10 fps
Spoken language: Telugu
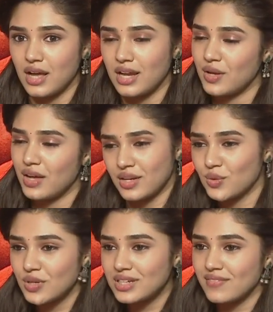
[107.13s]
అలా
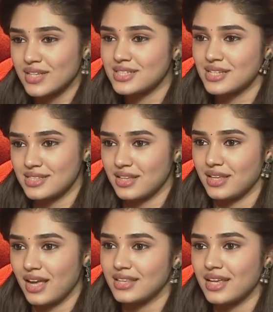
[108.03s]
అనుకుంటే వచ్చేస్తుంది
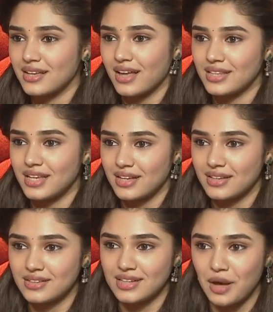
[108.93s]
ఐ థింక్ అది
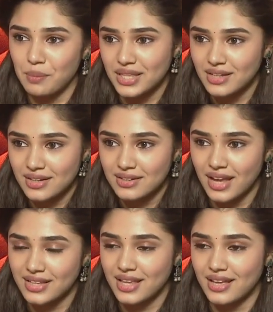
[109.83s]
నా మెథడ్
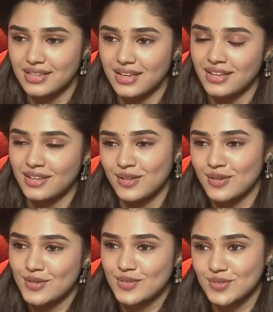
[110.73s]
అయితే అదే
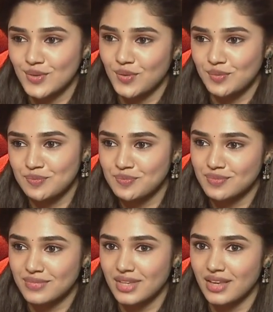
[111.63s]
సో
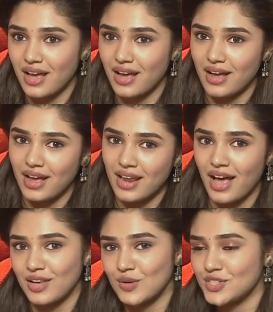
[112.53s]
అలా
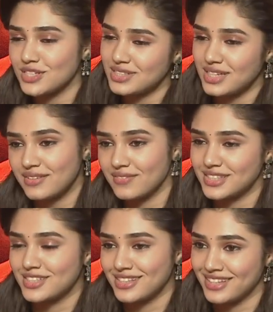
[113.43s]
ఆలోచించి
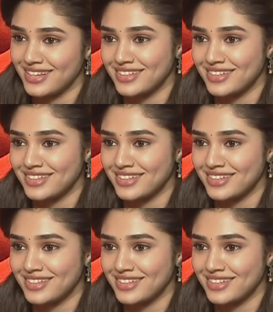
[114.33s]
వచ్చింది